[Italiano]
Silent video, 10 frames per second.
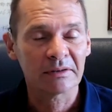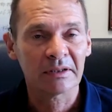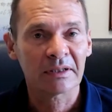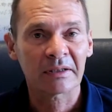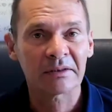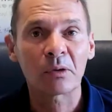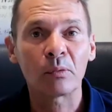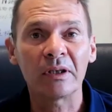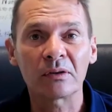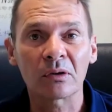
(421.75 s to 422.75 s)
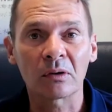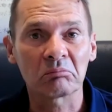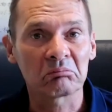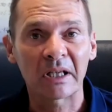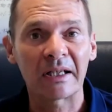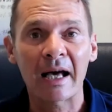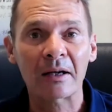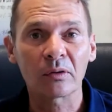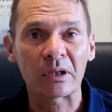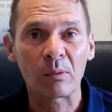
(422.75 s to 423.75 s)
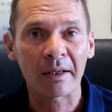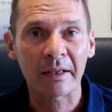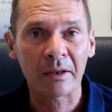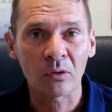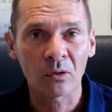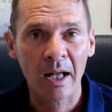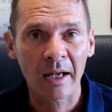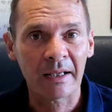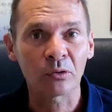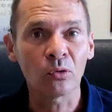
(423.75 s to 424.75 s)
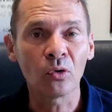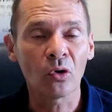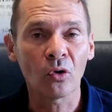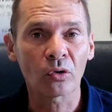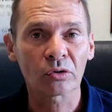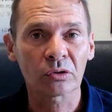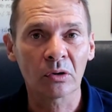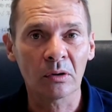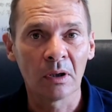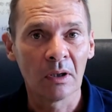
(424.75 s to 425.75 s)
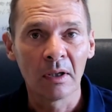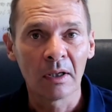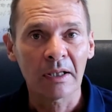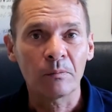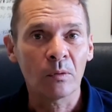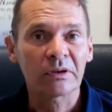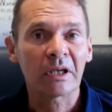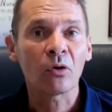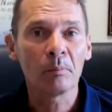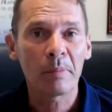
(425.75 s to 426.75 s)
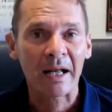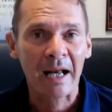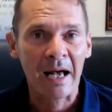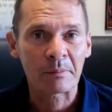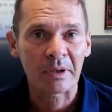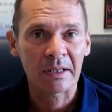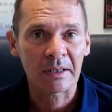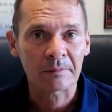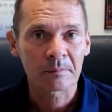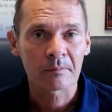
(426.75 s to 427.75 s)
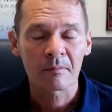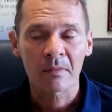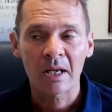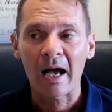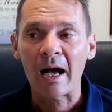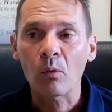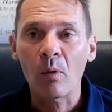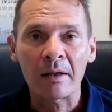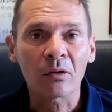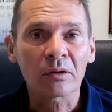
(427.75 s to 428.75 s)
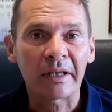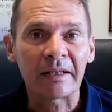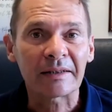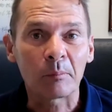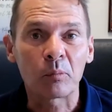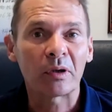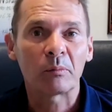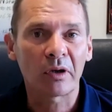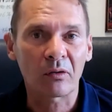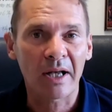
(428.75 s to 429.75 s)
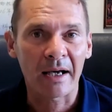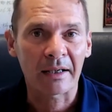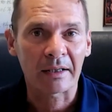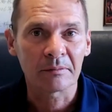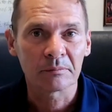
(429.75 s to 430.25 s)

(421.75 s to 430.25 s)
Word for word: essere eseguito nell'arco di qualche ora e ad un costo che fosse comparabile a quello dei tamponi molecolari.